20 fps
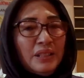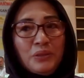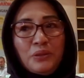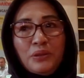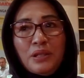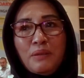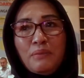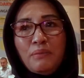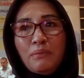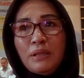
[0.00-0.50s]

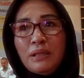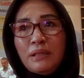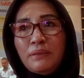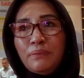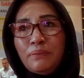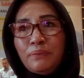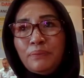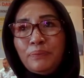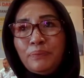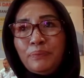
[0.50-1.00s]
juga
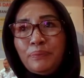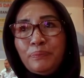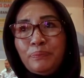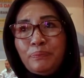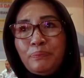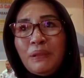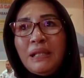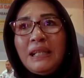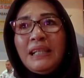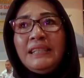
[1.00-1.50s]

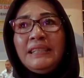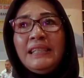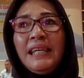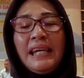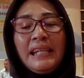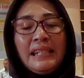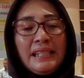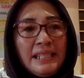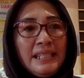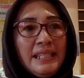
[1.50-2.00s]

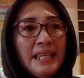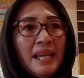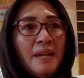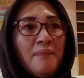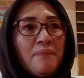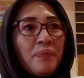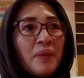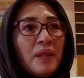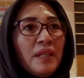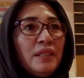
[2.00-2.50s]
mempelajari
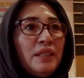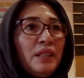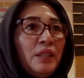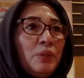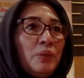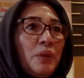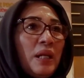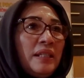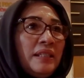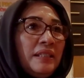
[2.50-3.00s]
ya
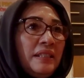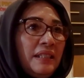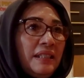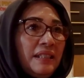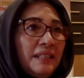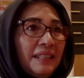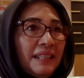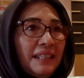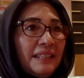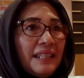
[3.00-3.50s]
situasi
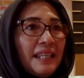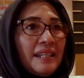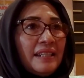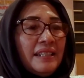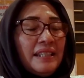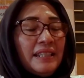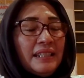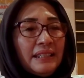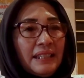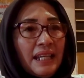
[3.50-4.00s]
di sekitar
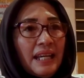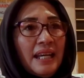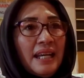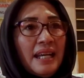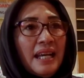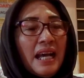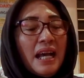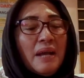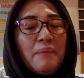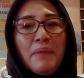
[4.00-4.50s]
kita,
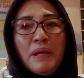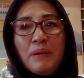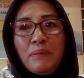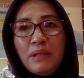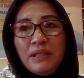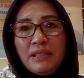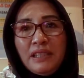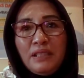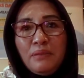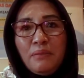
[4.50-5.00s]
apa yang
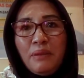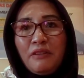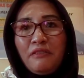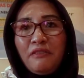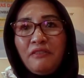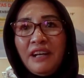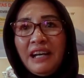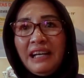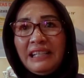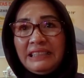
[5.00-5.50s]
bisa
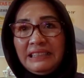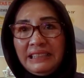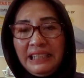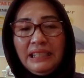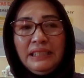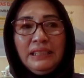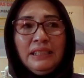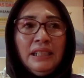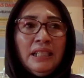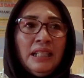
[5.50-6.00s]

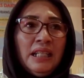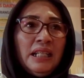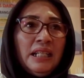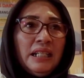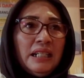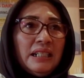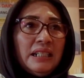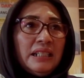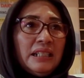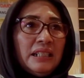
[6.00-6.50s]
dimanfaatkan
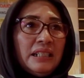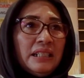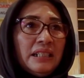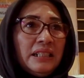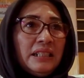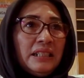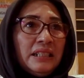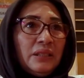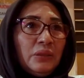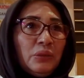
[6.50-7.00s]

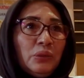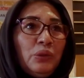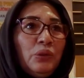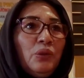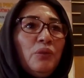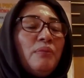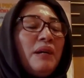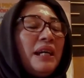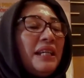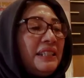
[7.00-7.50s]
uh,
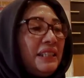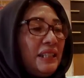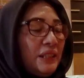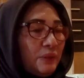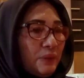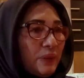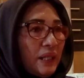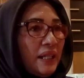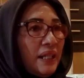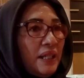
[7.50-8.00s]
untuk
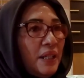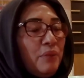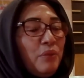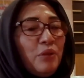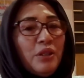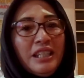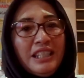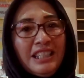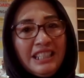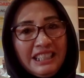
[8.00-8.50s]
mahasiswa.
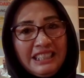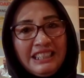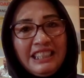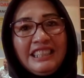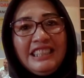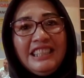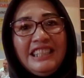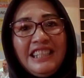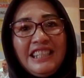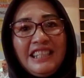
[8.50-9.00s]
Mungkin ini
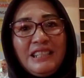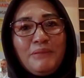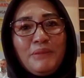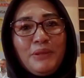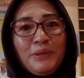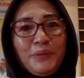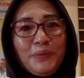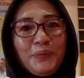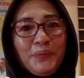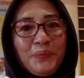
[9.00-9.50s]
saja dari
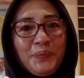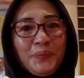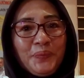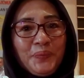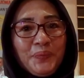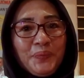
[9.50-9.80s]
dulu.